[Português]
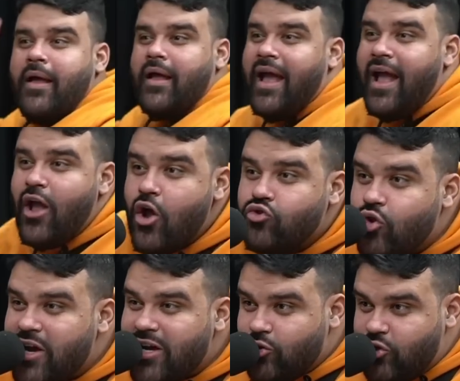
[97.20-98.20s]
Eu
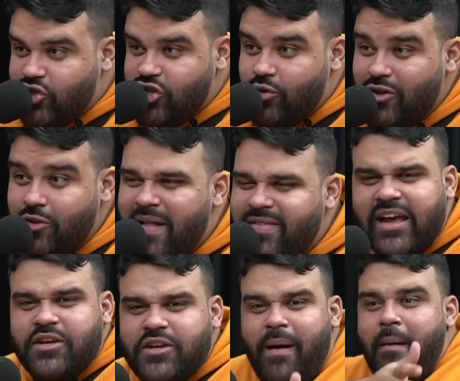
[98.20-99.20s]
trocando tiro, indo pra trás.
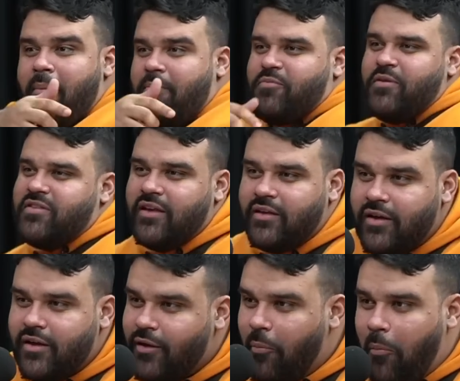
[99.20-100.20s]
Pá. Tipo assim,
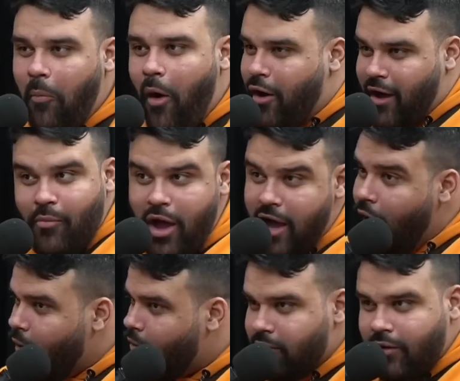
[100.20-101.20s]
porra, quero morrer
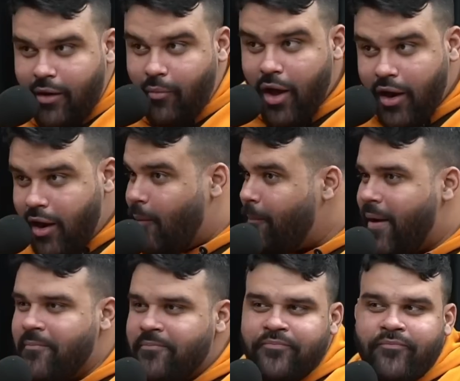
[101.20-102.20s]
não! Quero morrer não! Pá.
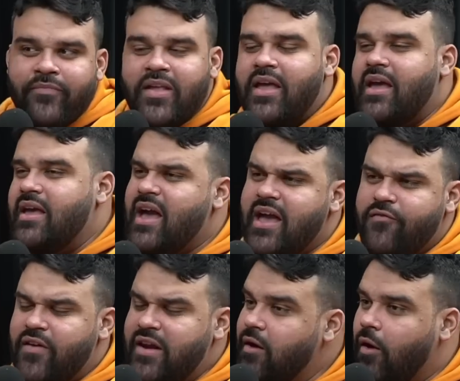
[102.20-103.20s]
E aí eu
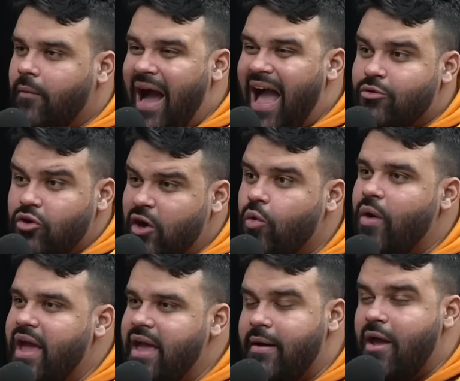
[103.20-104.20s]
falei, não. Aí quando eu
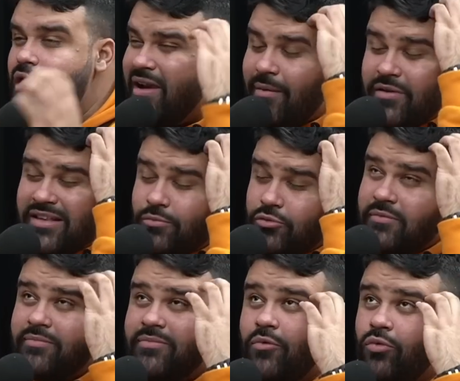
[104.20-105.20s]
recuei, eu lembro isso muito
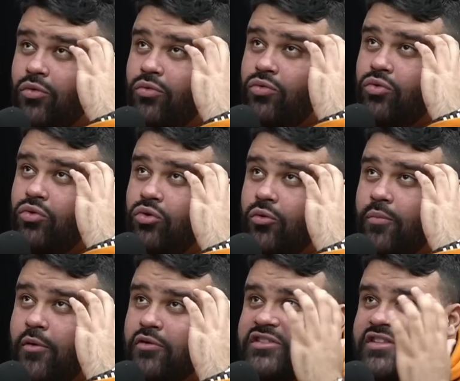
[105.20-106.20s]
no meu
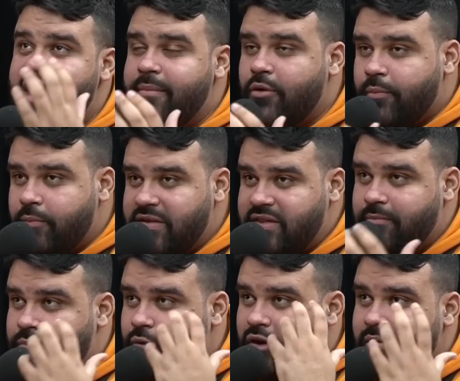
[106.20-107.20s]
cérebro, assim,
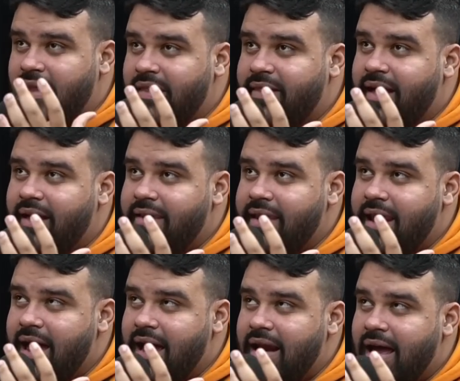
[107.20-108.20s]
porra, na, na,
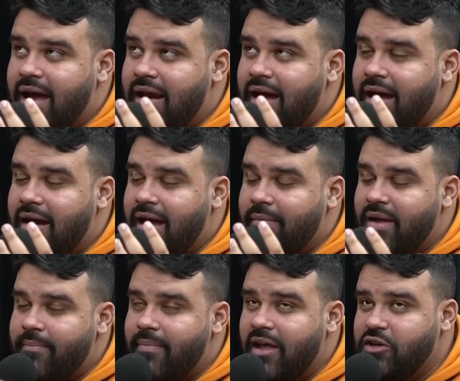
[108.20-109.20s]
na, na, na minha
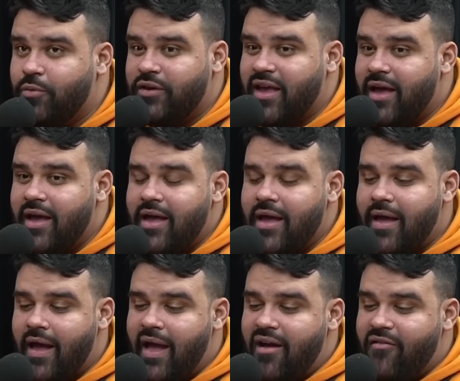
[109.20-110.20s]
mente, porque
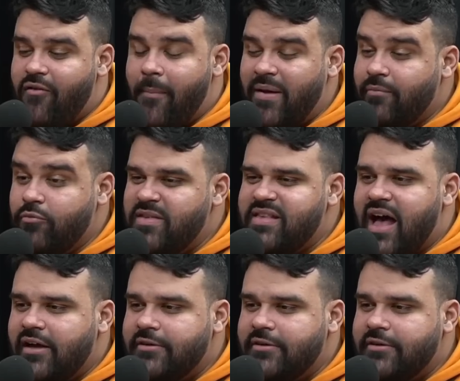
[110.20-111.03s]
foi uma parada muito bizarra.